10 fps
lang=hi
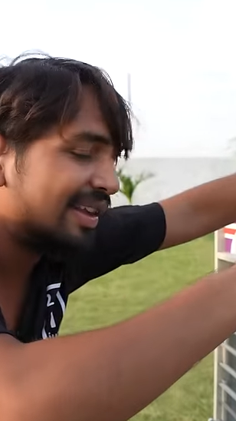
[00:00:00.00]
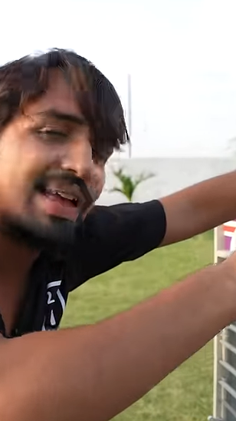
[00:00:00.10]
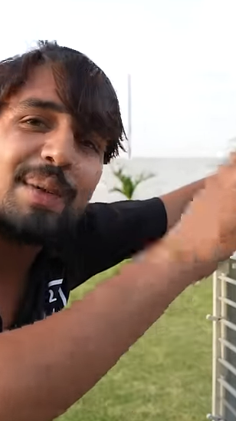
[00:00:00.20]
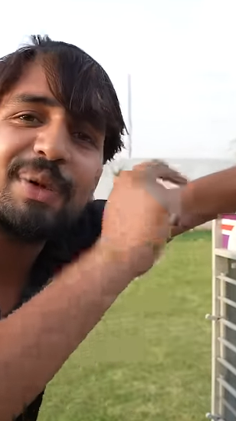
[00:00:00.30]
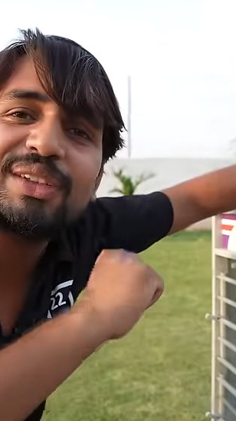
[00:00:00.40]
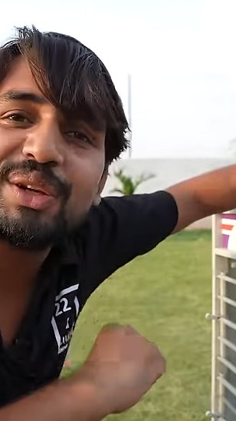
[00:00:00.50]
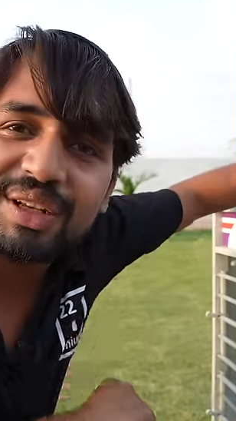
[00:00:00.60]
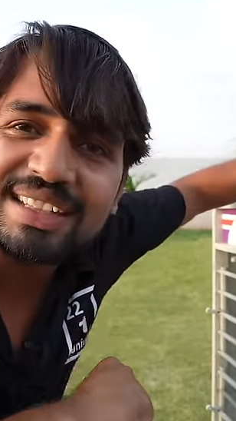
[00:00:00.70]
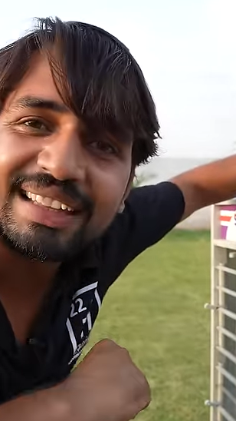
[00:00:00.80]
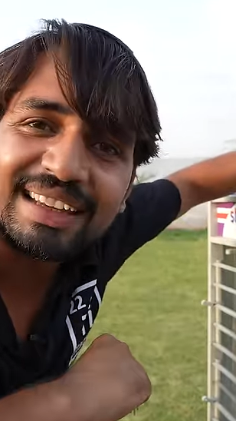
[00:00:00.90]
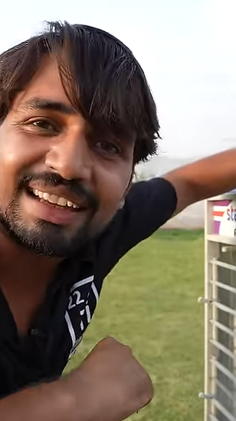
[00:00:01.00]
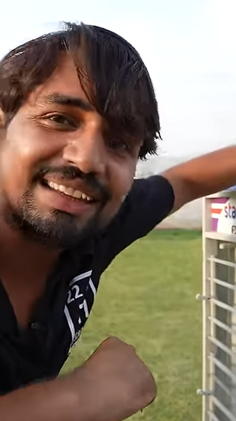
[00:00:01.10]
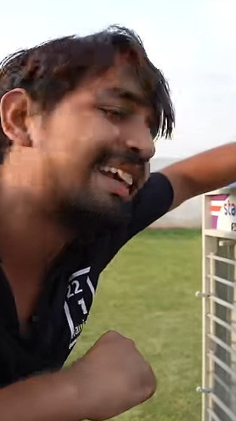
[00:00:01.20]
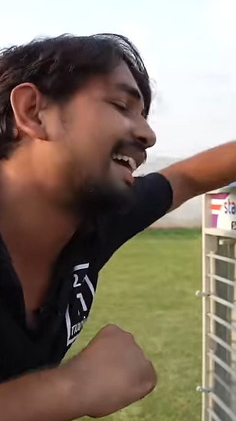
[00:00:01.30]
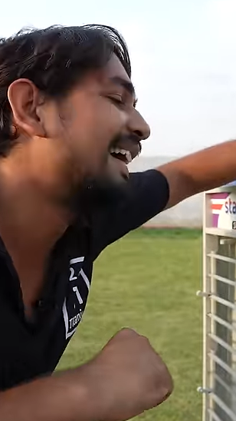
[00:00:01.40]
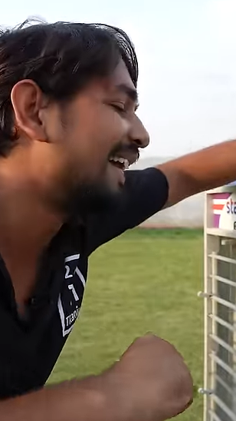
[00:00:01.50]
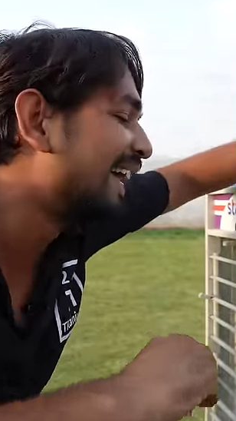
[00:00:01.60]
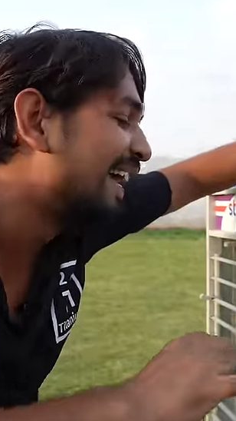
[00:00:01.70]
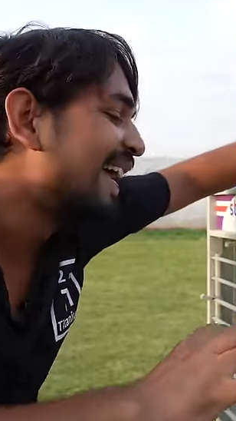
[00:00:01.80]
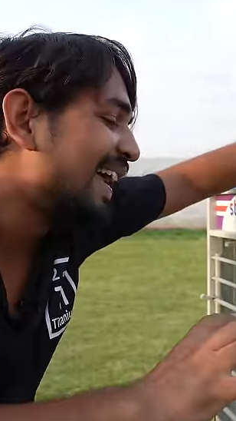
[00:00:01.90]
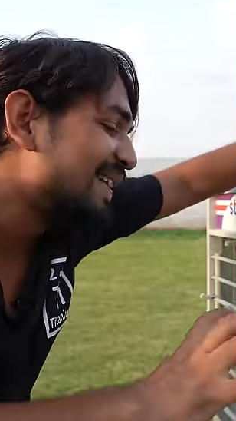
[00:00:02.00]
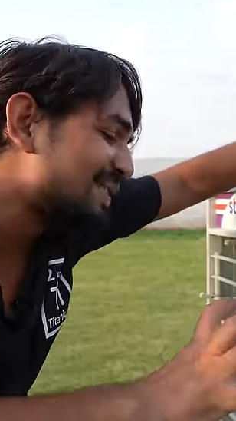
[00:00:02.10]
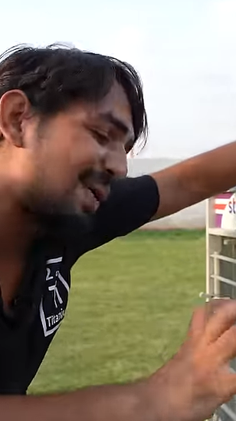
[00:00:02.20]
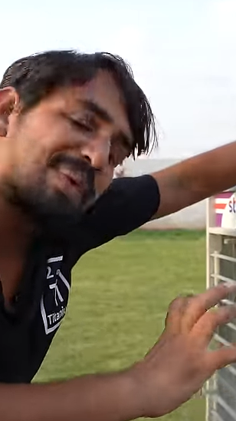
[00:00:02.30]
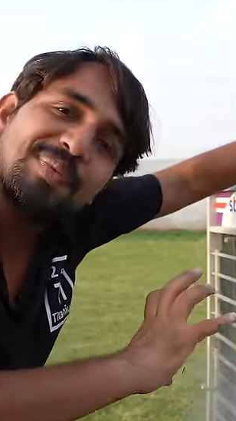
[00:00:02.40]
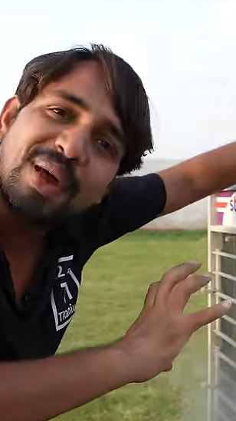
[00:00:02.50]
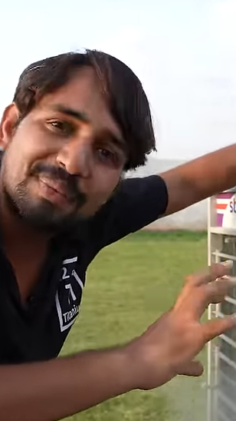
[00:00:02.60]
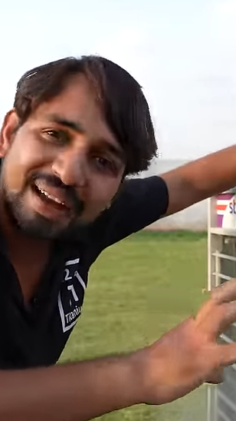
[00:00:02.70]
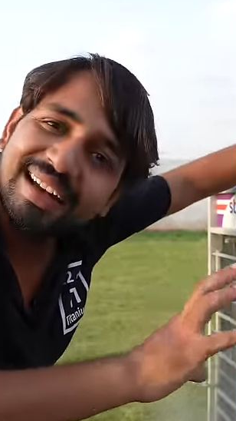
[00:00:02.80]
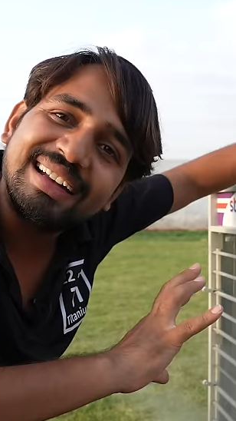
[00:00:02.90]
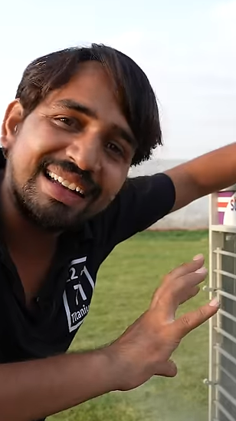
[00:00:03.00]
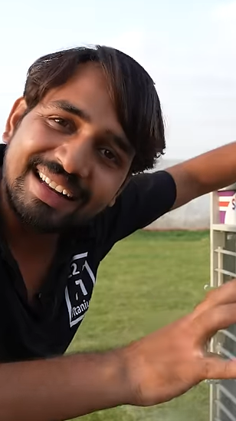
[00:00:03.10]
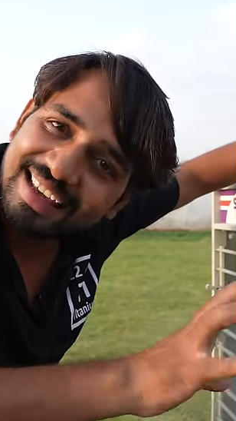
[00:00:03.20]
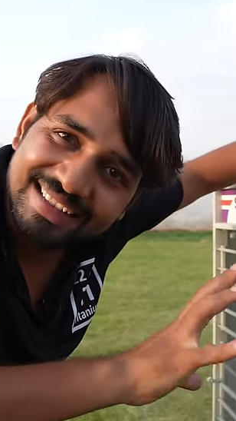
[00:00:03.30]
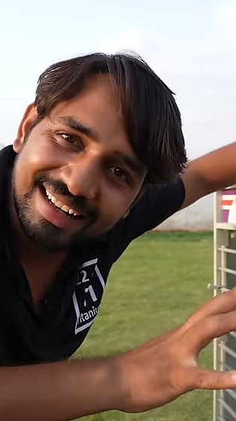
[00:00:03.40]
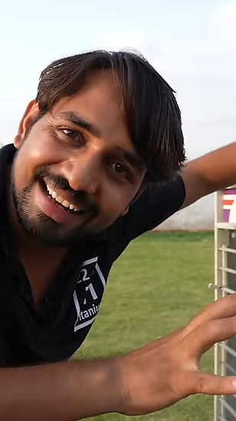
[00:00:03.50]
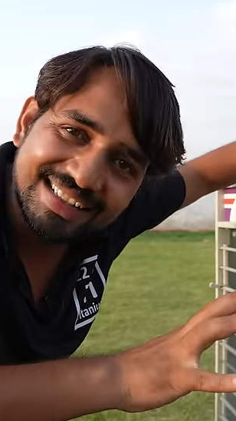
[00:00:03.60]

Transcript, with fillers: यहाँ पे एक छोटी सी दिक्कत है इसको अपन परमानेंटली नहीं चला